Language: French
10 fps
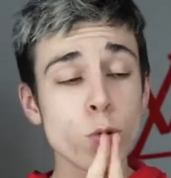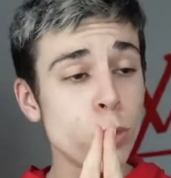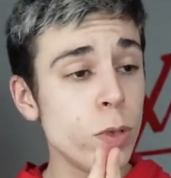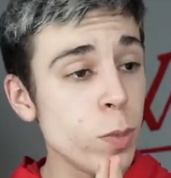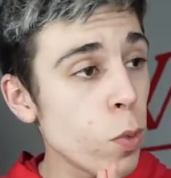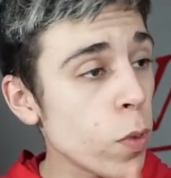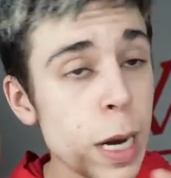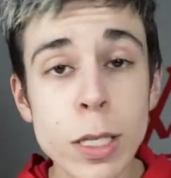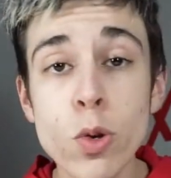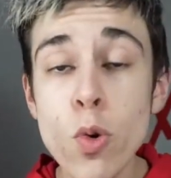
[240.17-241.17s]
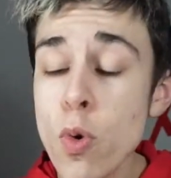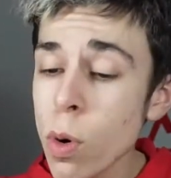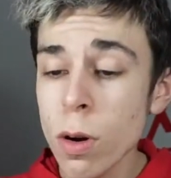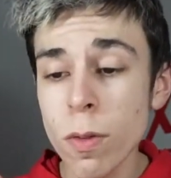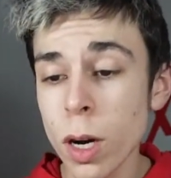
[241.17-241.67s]
je me dis, bon, let's
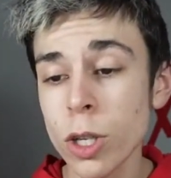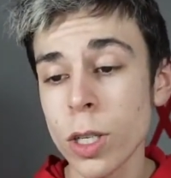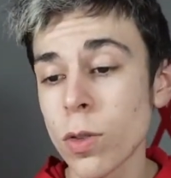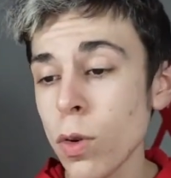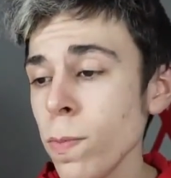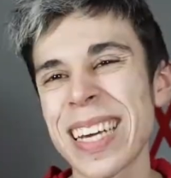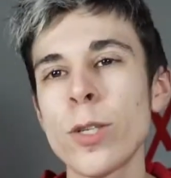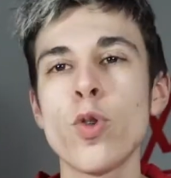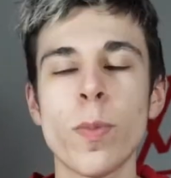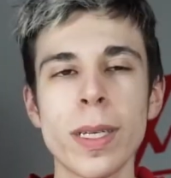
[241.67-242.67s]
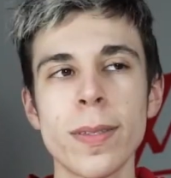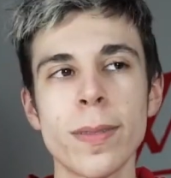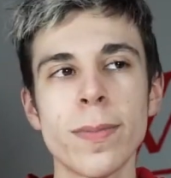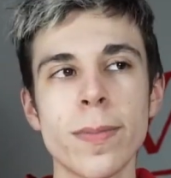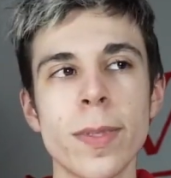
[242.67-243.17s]
go, hein, voilà, j'attends, quatre jours passent.
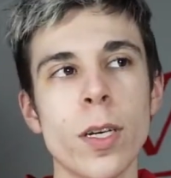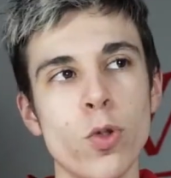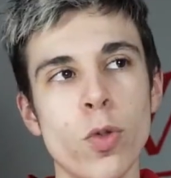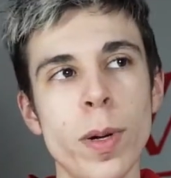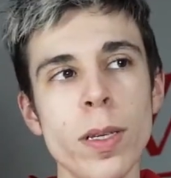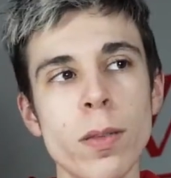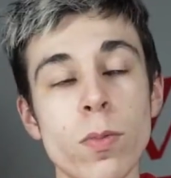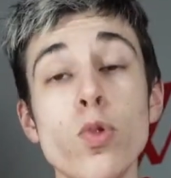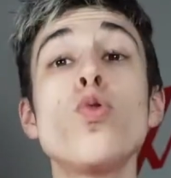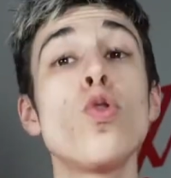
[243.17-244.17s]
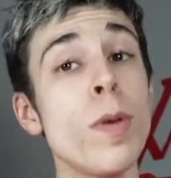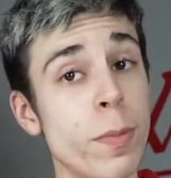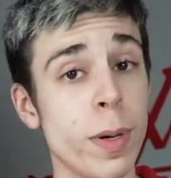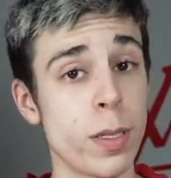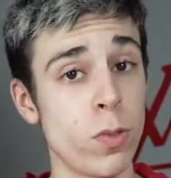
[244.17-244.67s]
5 jours passent, une
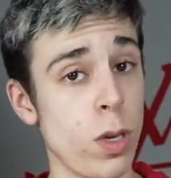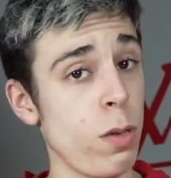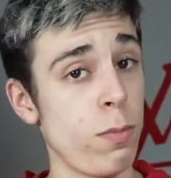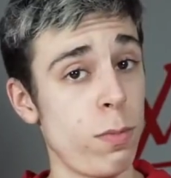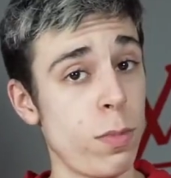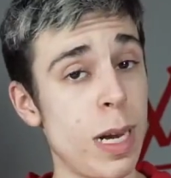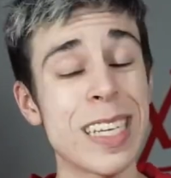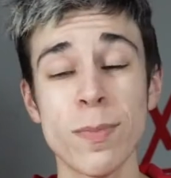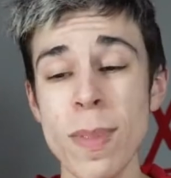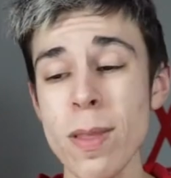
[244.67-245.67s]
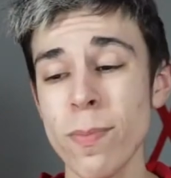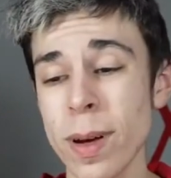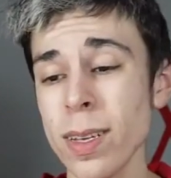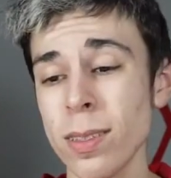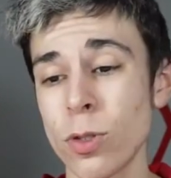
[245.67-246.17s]
semaine passe, ok La semaine
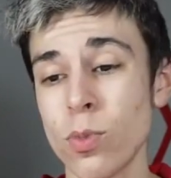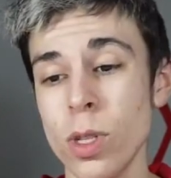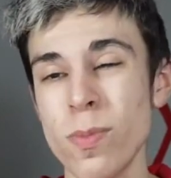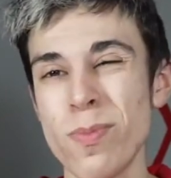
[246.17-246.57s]
passe, je me dis,